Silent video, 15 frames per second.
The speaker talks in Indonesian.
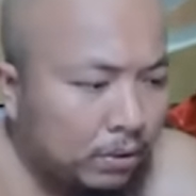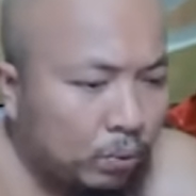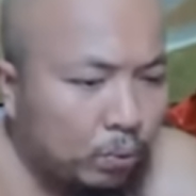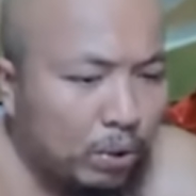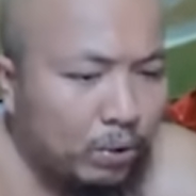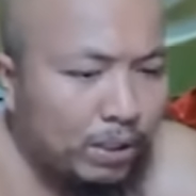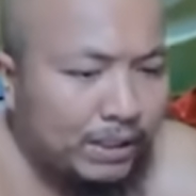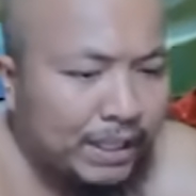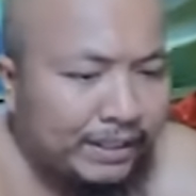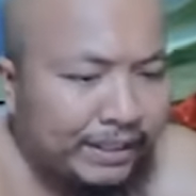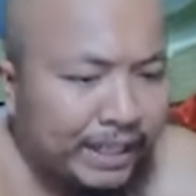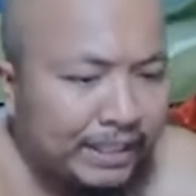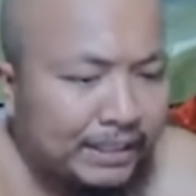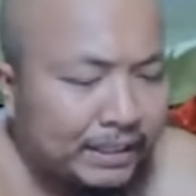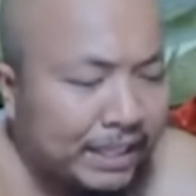udah udah
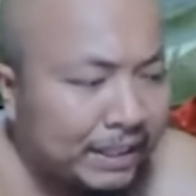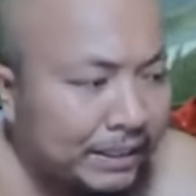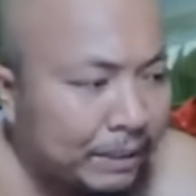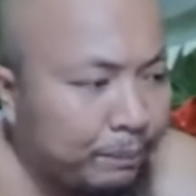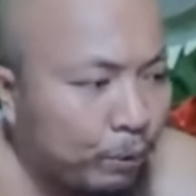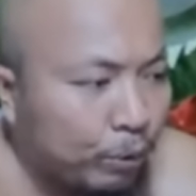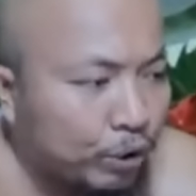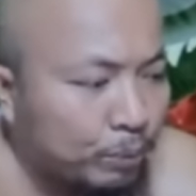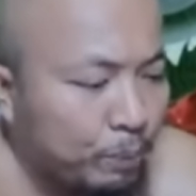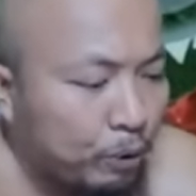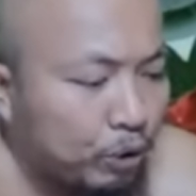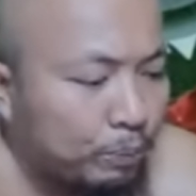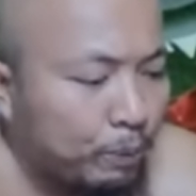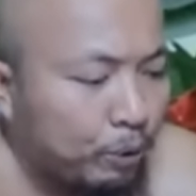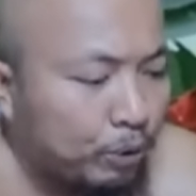tartel aja tartel fokus
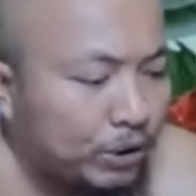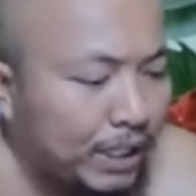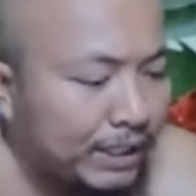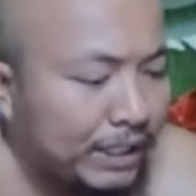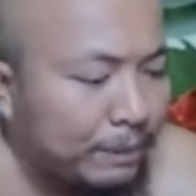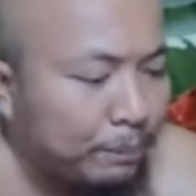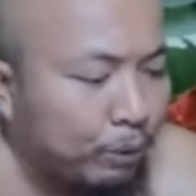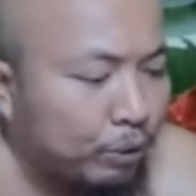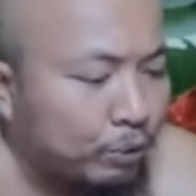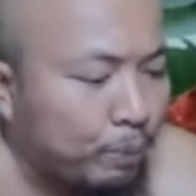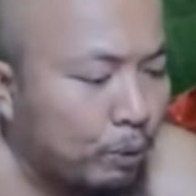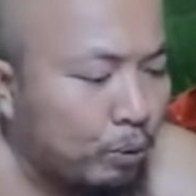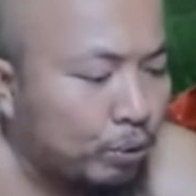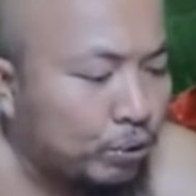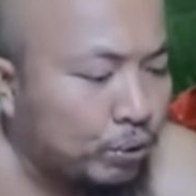fokus fokus tartel fokus
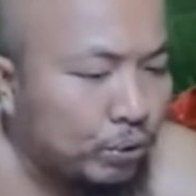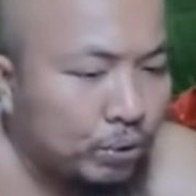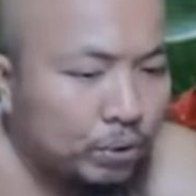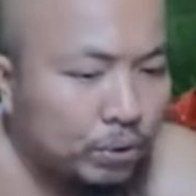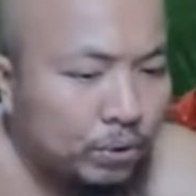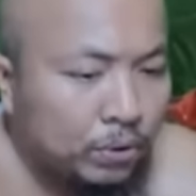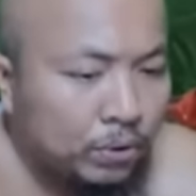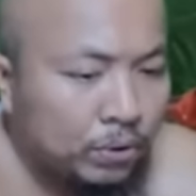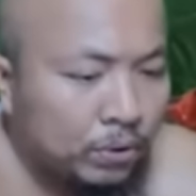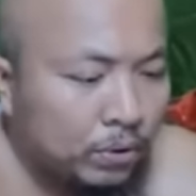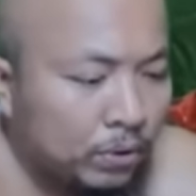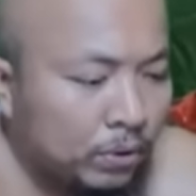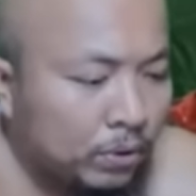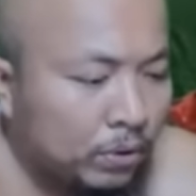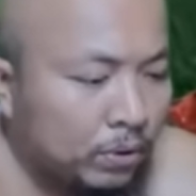fokus
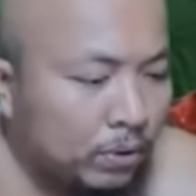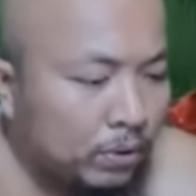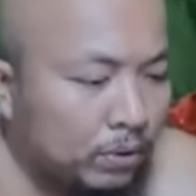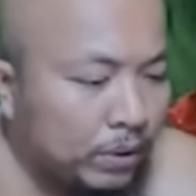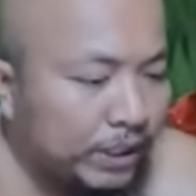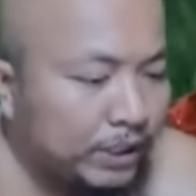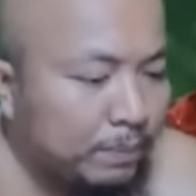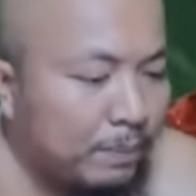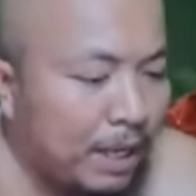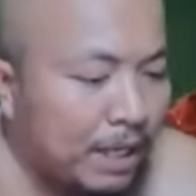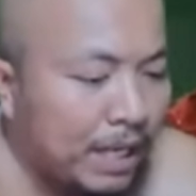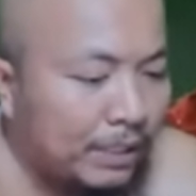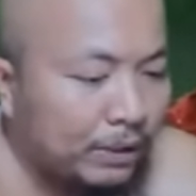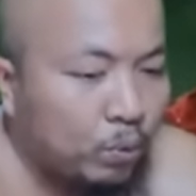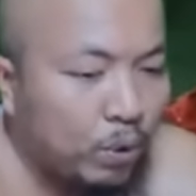nice
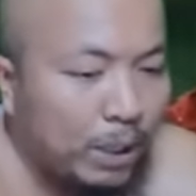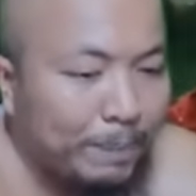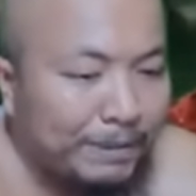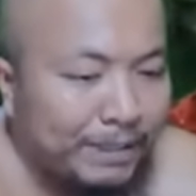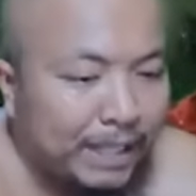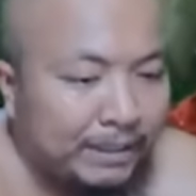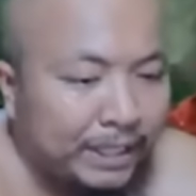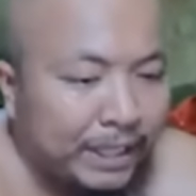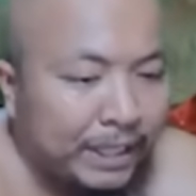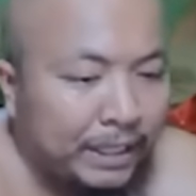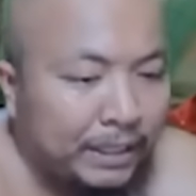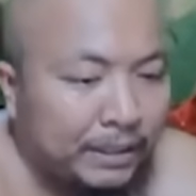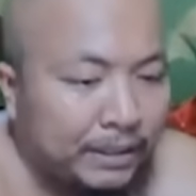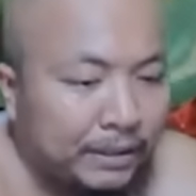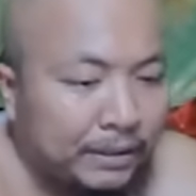banget gua dapat tartel
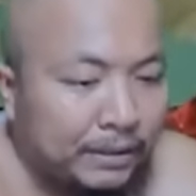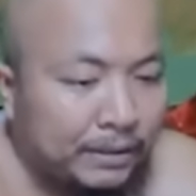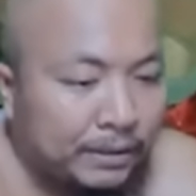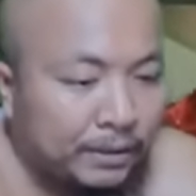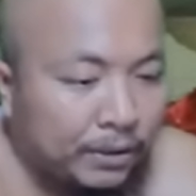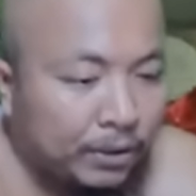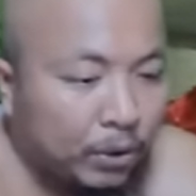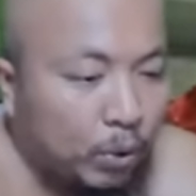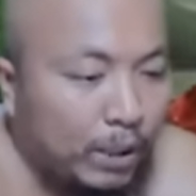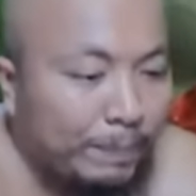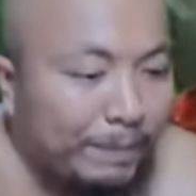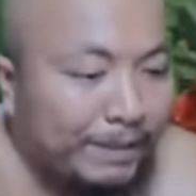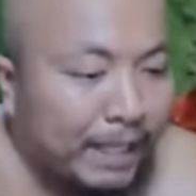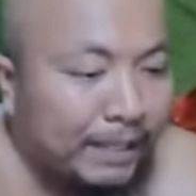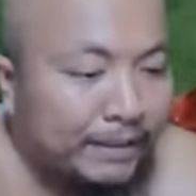gua
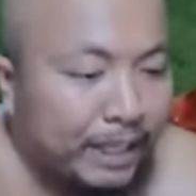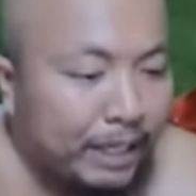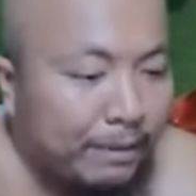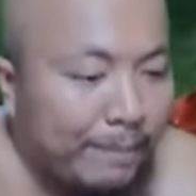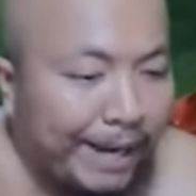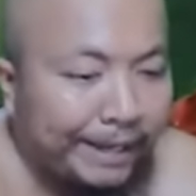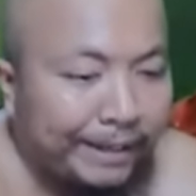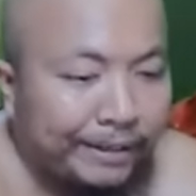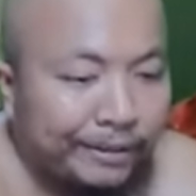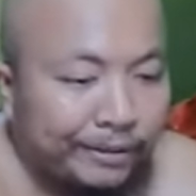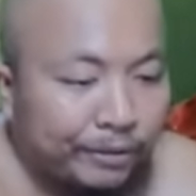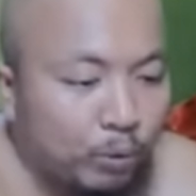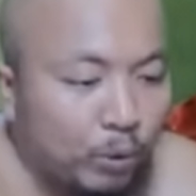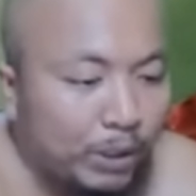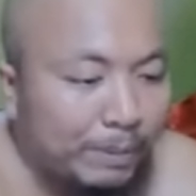dapat tartel men
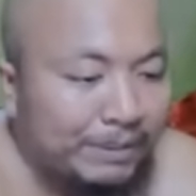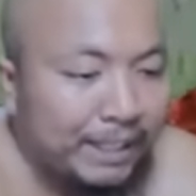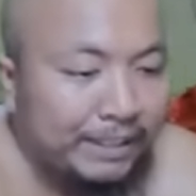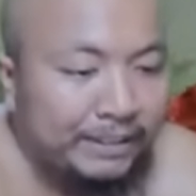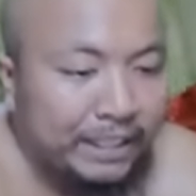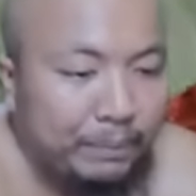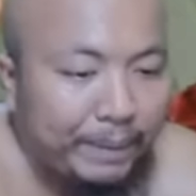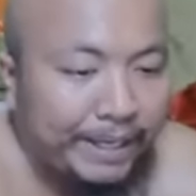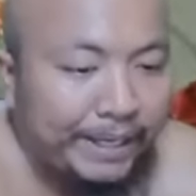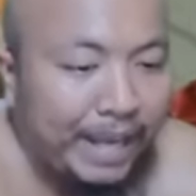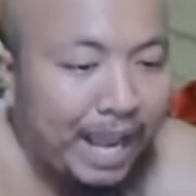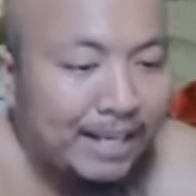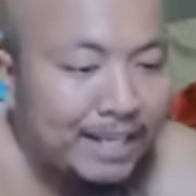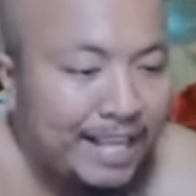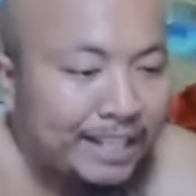gua dapat tartel men
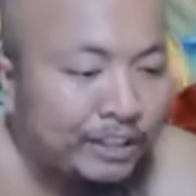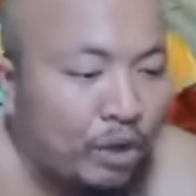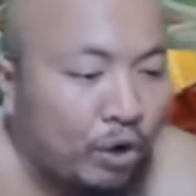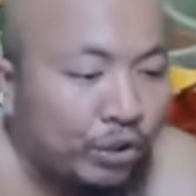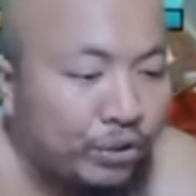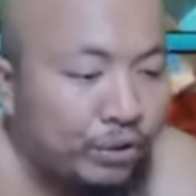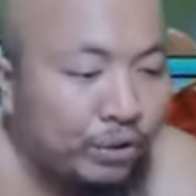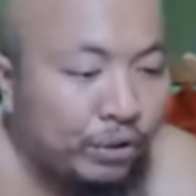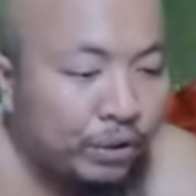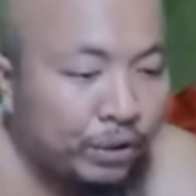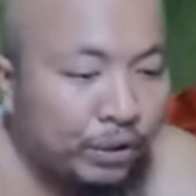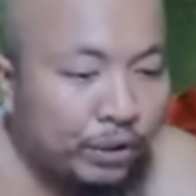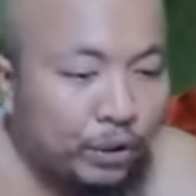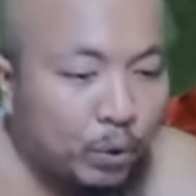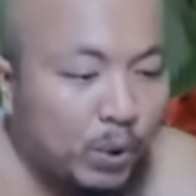alakon
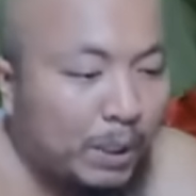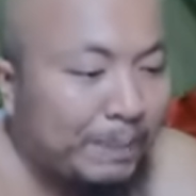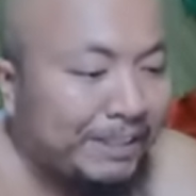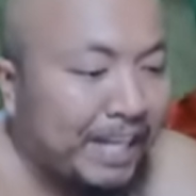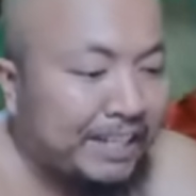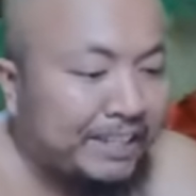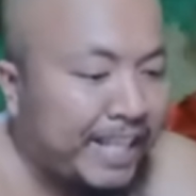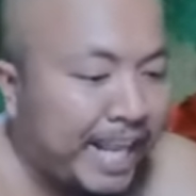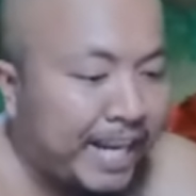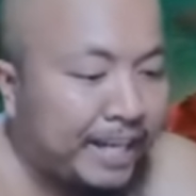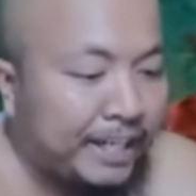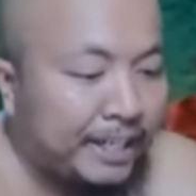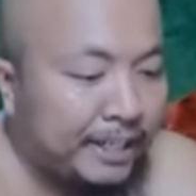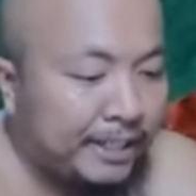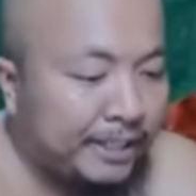gua dapat
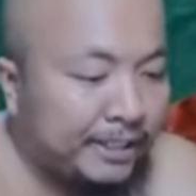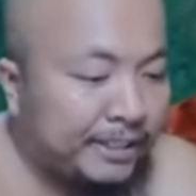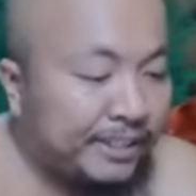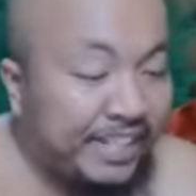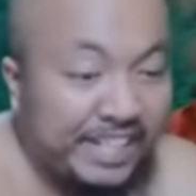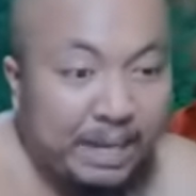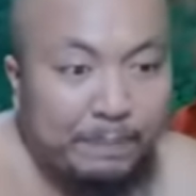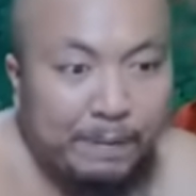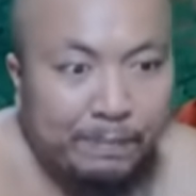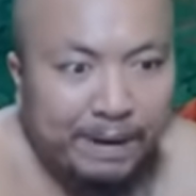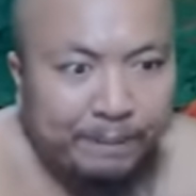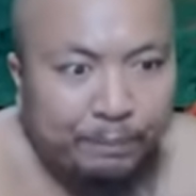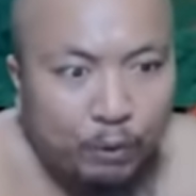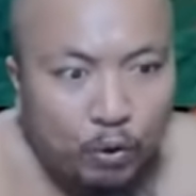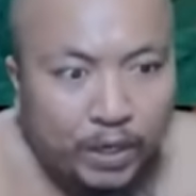tartel ini inilah
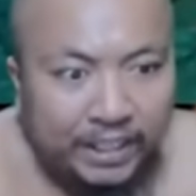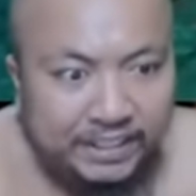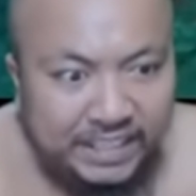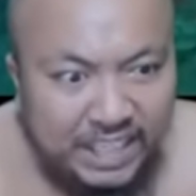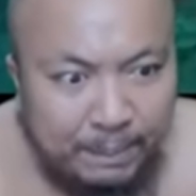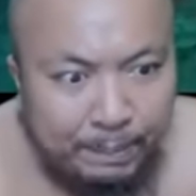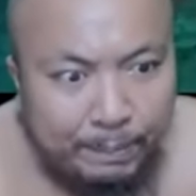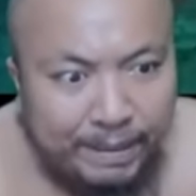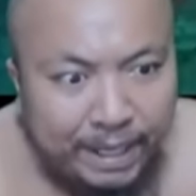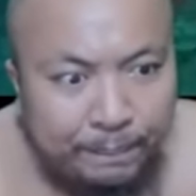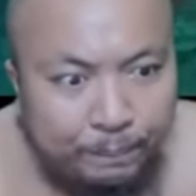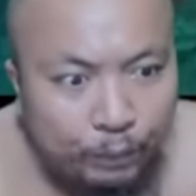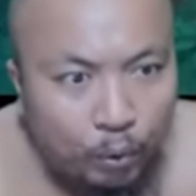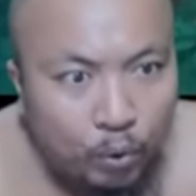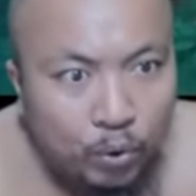permain pro guys ini inilah permainan
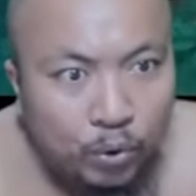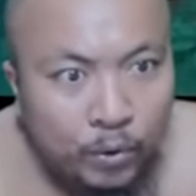pro